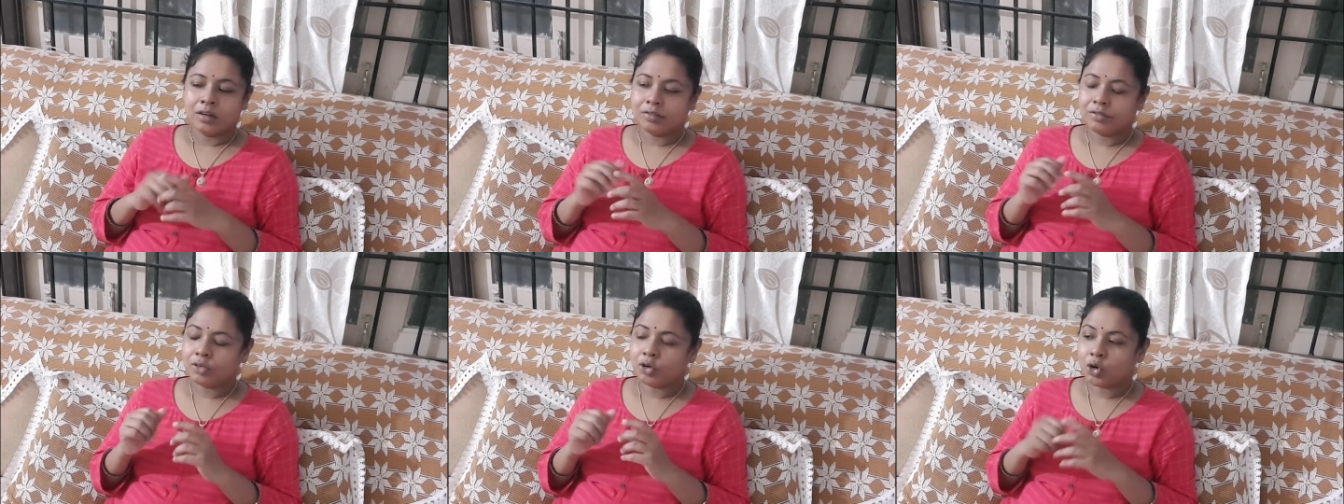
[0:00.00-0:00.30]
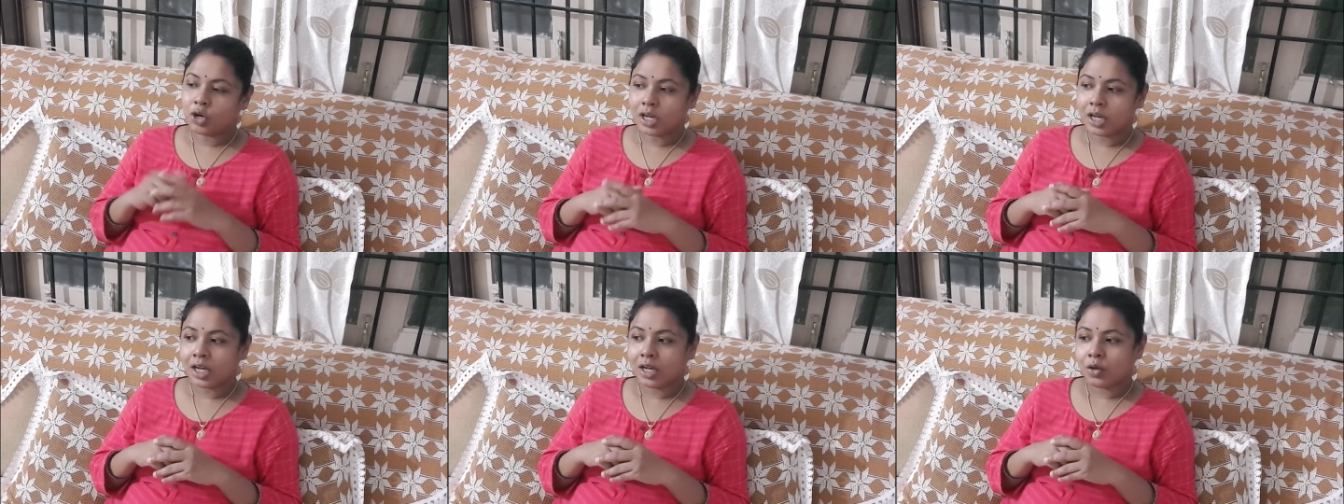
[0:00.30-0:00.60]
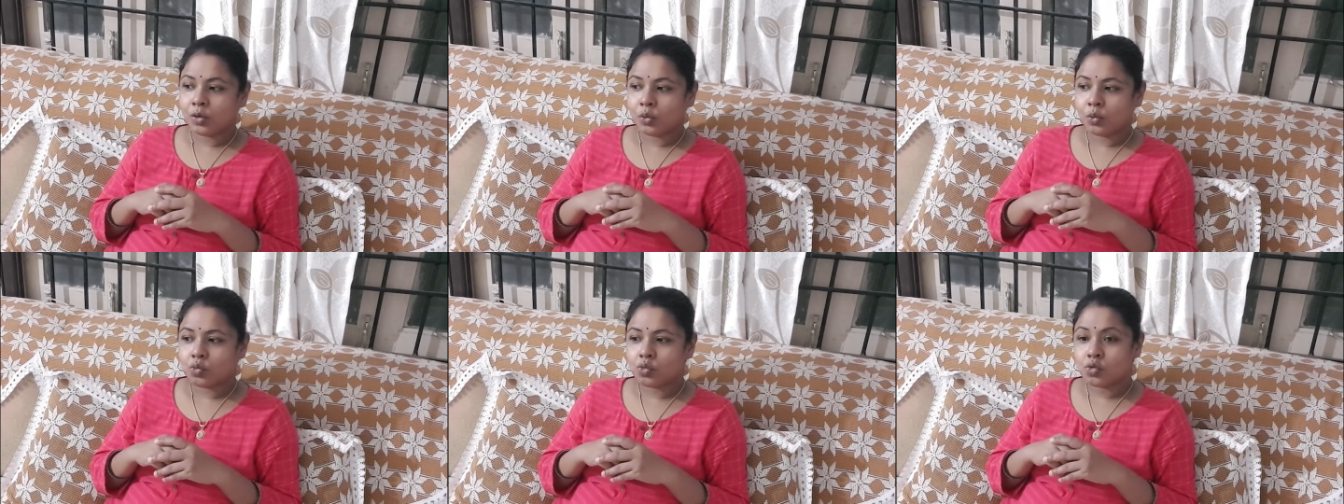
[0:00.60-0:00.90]
फोड़ा
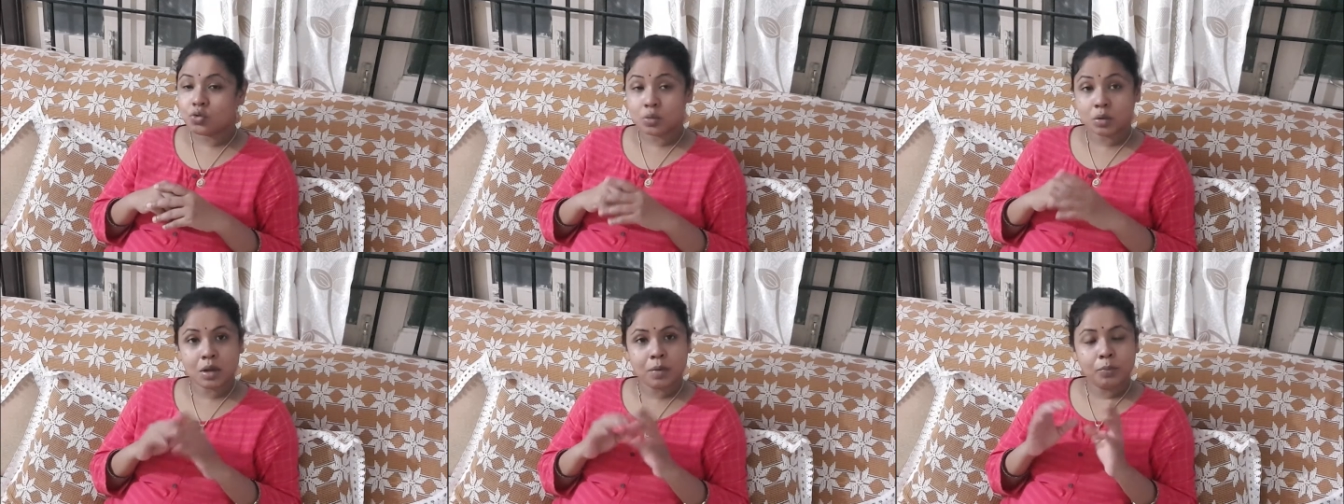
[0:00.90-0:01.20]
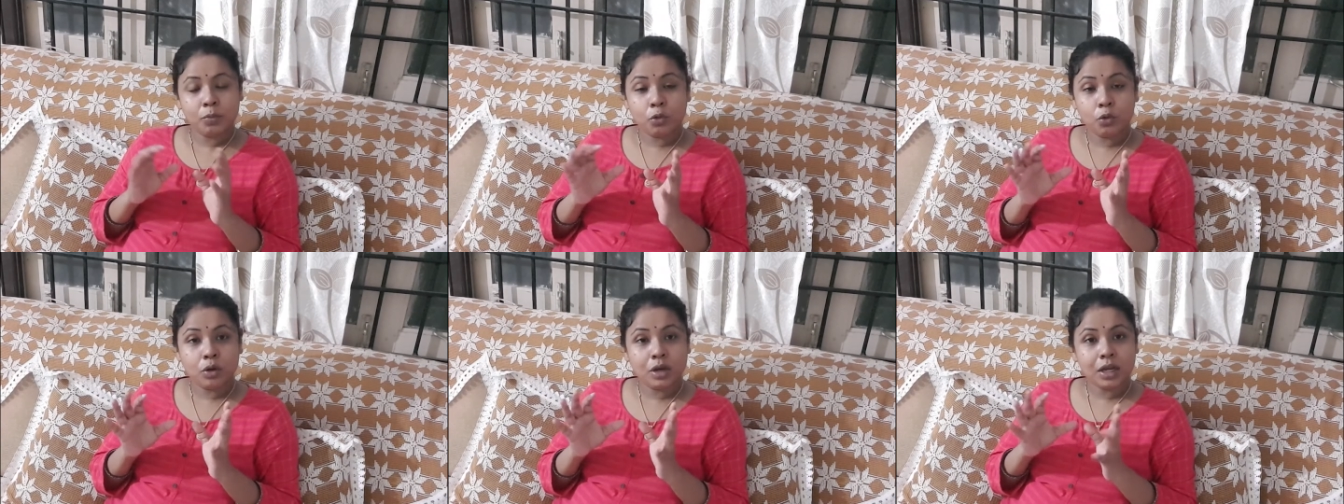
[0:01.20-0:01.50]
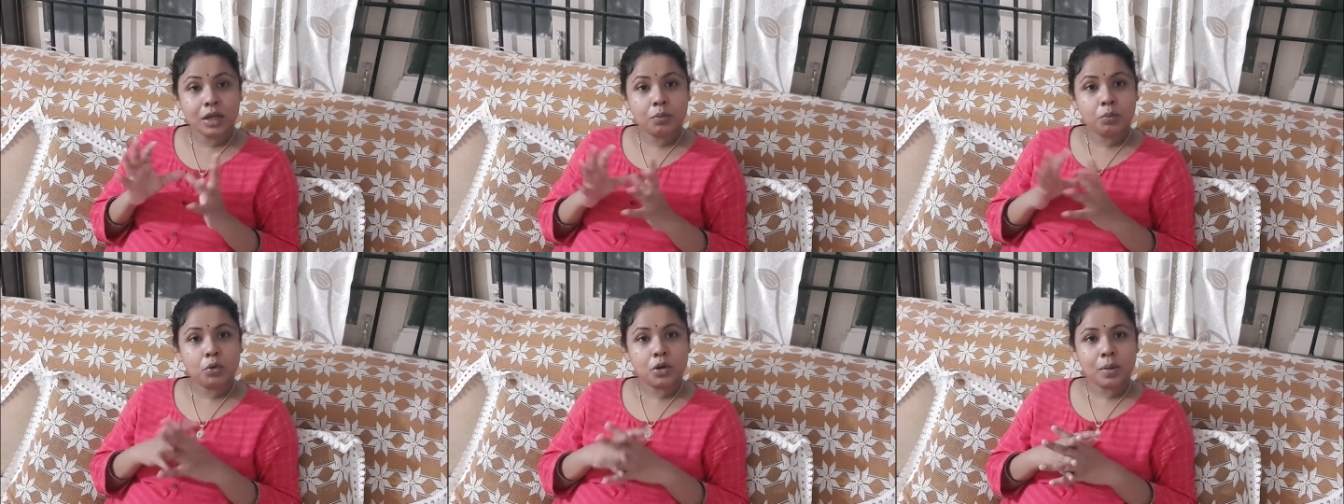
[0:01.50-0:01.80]
उसका
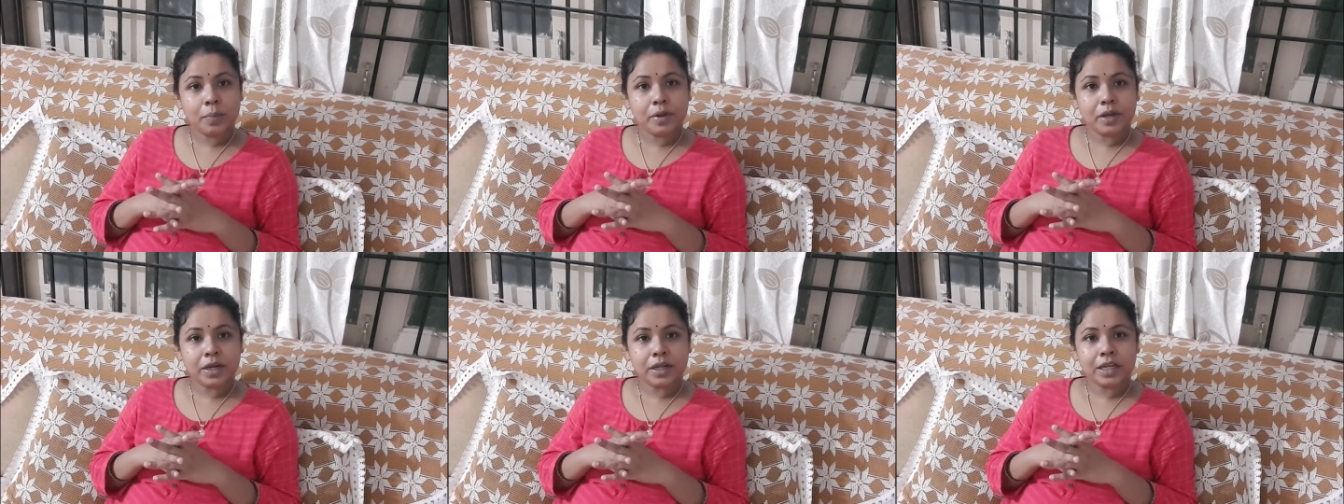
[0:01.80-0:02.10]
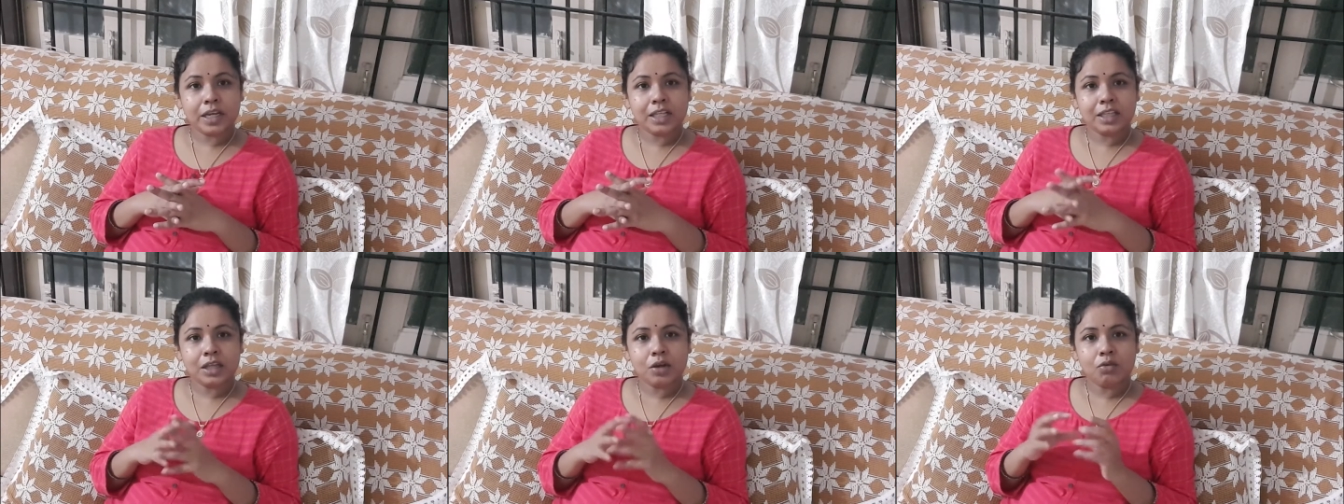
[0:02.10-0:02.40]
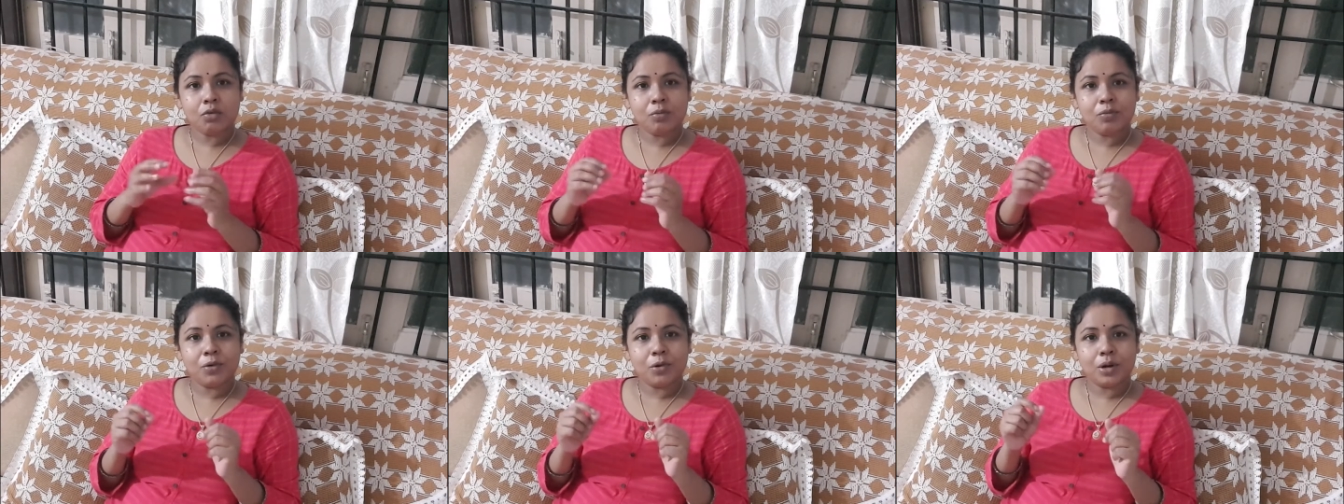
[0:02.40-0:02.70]
गुल्लक पूरा भर गया था
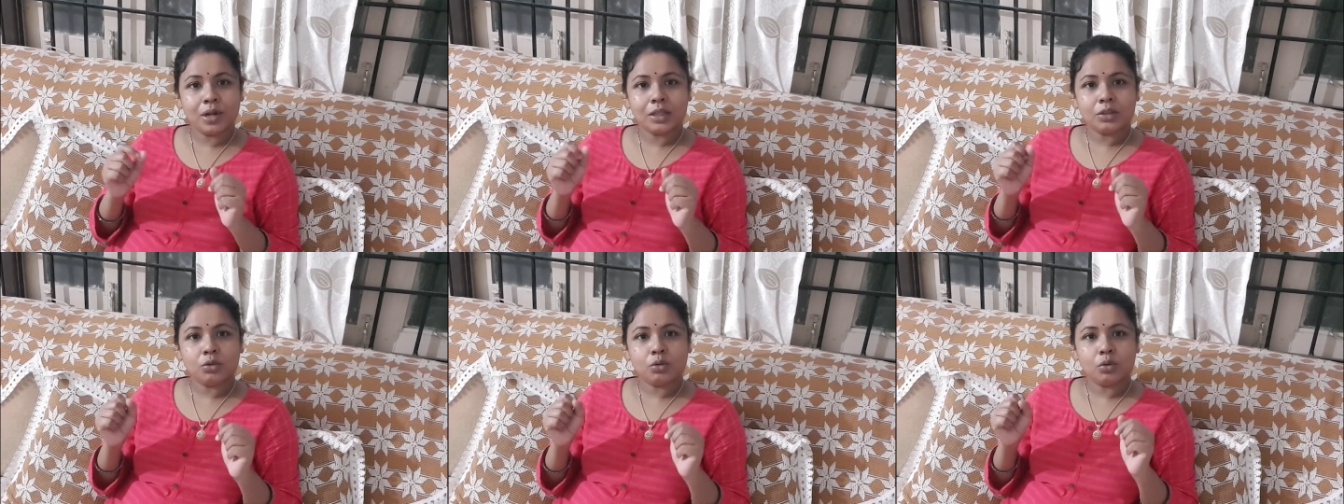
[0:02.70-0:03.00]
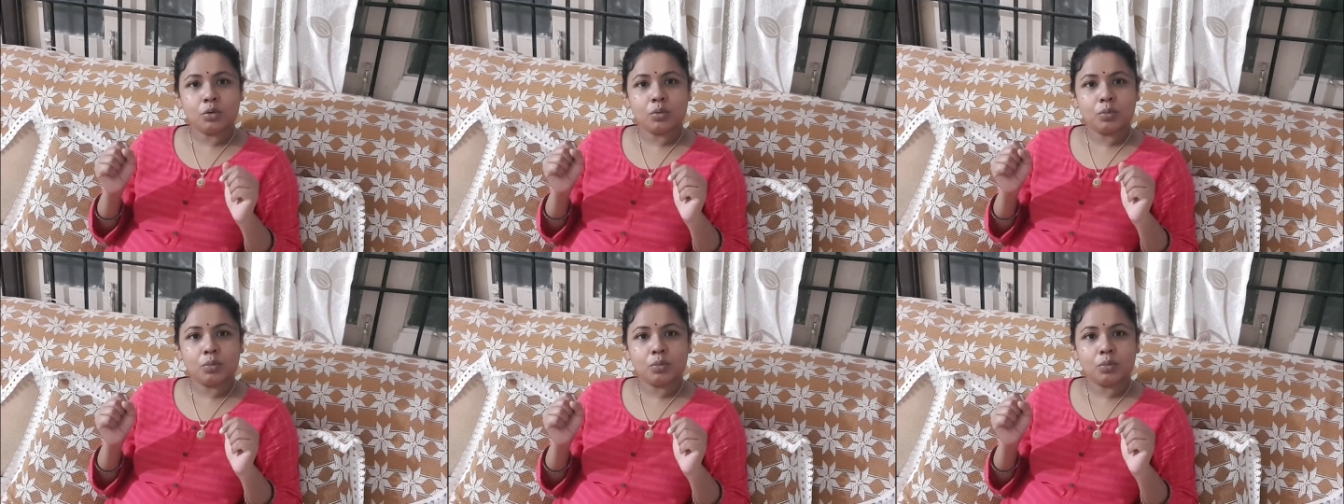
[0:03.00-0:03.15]
वो फोड़ा तो